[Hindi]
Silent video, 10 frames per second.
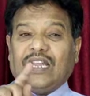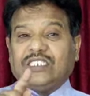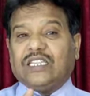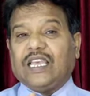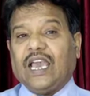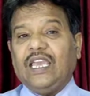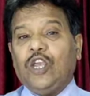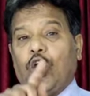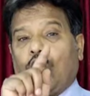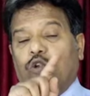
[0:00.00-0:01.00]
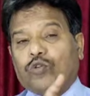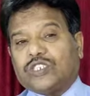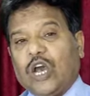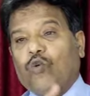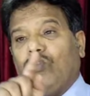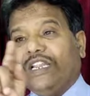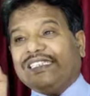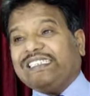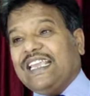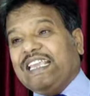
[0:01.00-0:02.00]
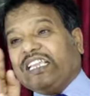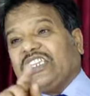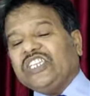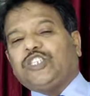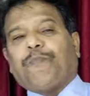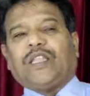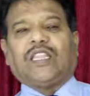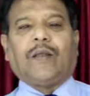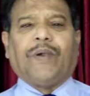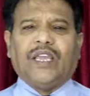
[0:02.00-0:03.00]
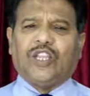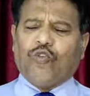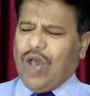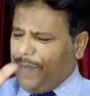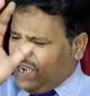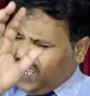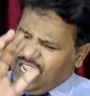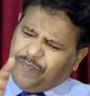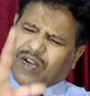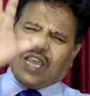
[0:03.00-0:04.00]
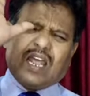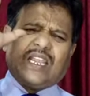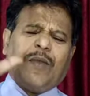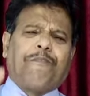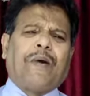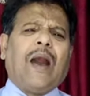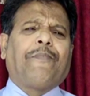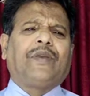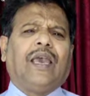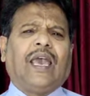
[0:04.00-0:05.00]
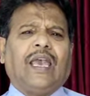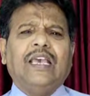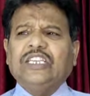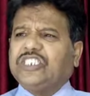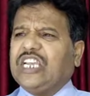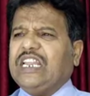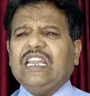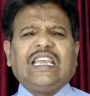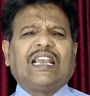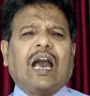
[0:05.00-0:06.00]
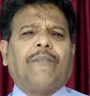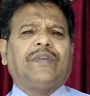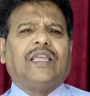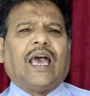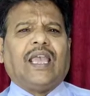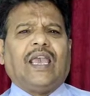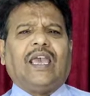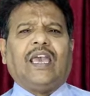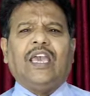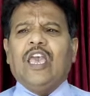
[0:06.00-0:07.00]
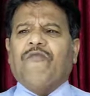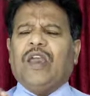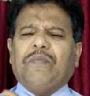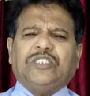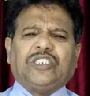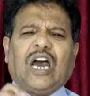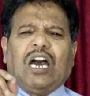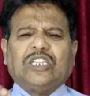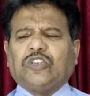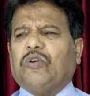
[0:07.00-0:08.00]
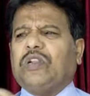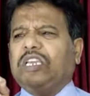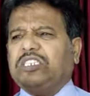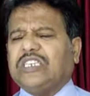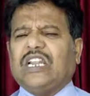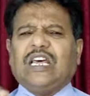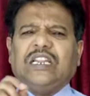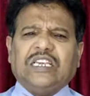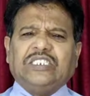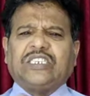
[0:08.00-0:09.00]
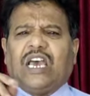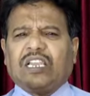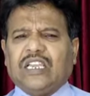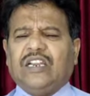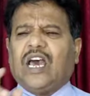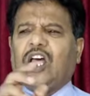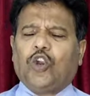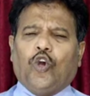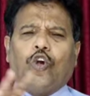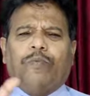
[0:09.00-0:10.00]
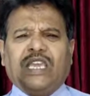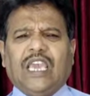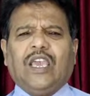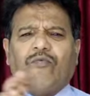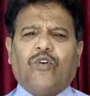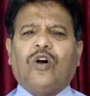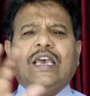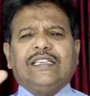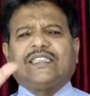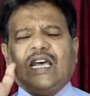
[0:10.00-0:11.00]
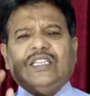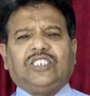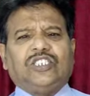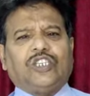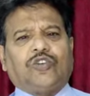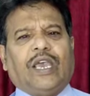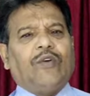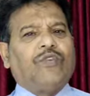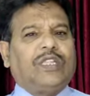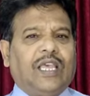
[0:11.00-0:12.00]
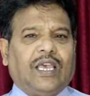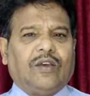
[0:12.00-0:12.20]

पांच अध्याय और उसका 19 से 21 पद तक पढ़ेंगे तो वहां पर कई प्रकार के पाप हैं शरीर के काम गिनाए गए हैं वे विचार चोरी जलन ईर्षा किरणा लोभ ये वो सारी चीजें जो है वो